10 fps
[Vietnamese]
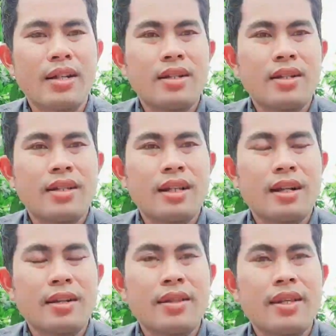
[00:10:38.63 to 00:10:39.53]
thì uh,
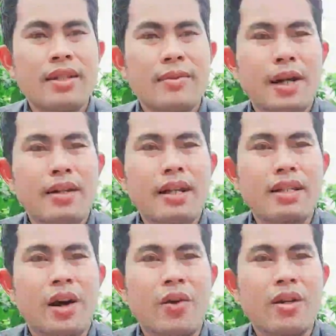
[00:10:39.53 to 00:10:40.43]
với mà điện
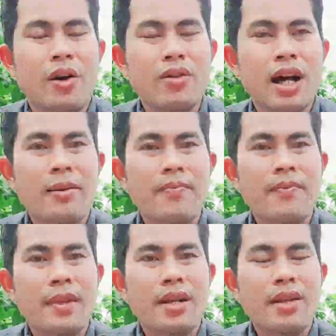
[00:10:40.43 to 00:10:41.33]
thoại hỏi thăm,
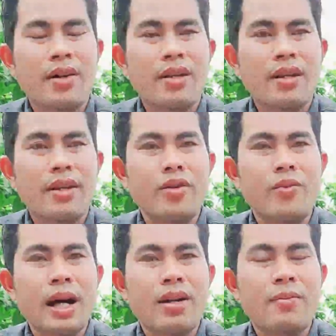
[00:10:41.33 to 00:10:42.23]
rồi uh, nhiều cô
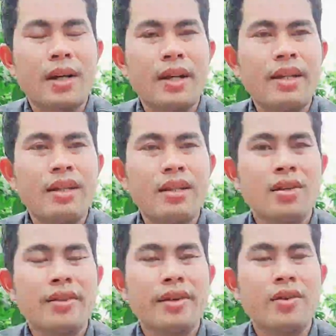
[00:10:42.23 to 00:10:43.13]
bác góp ý,
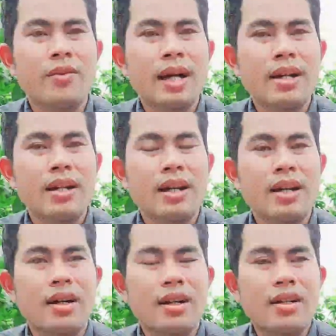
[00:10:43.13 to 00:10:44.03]
rồi nhiều cô bác
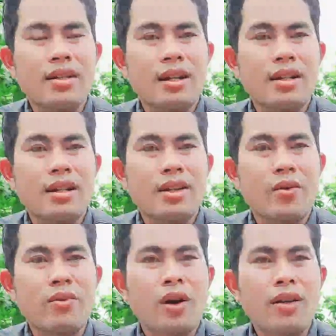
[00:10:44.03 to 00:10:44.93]
là rồi, uh,
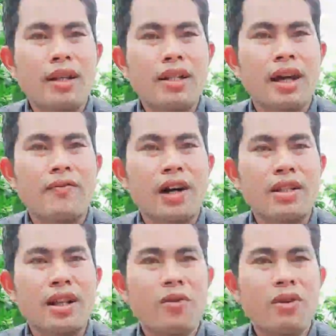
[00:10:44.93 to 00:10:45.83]
cũng có những cái thành
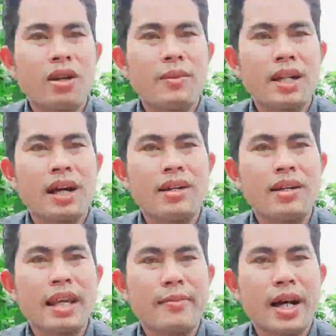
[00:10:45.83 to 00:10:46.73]
phần xấu nữa bên cạnh nó
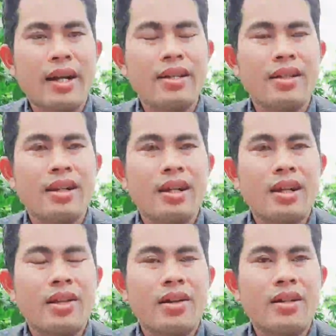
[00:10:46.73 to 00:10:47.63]
nha máy,
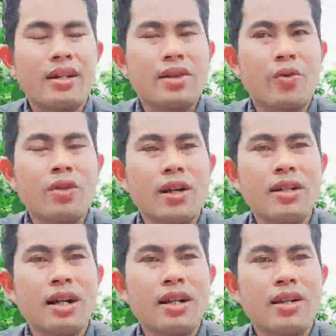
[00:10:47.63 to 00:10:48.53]
rồi uh, đủ thứ
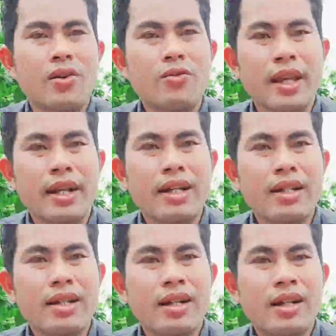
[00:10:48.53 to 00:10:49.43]
hết, đủ chuyện
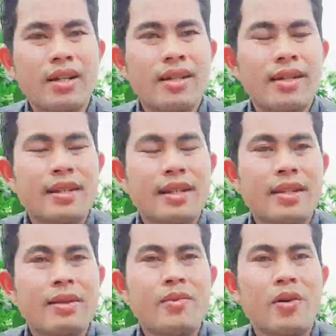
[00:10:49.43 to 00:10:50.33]
hết. Thì uh,
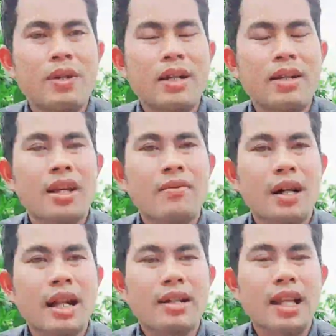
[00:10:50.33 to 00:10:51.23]
với một cái khi
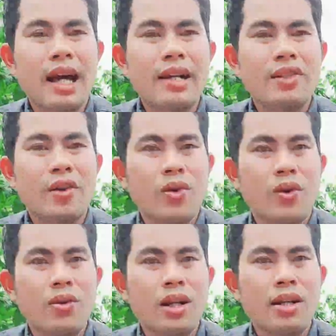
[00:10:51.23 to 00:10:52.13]
mà đăng tải cái to
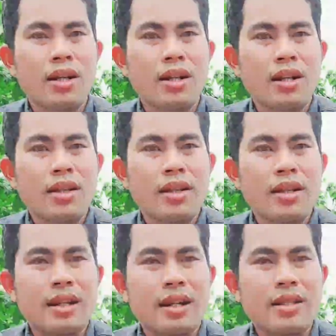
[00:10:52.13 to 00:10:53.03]
thuốc lên thì
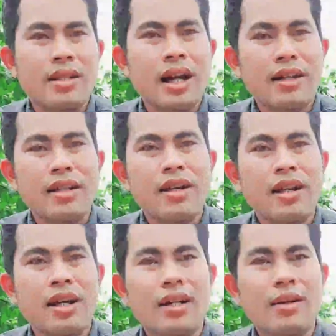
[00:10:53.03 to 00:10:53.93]
uh, gần như
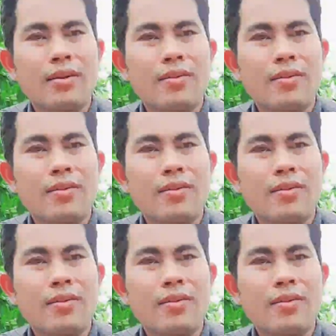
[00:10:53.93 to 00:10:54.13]
là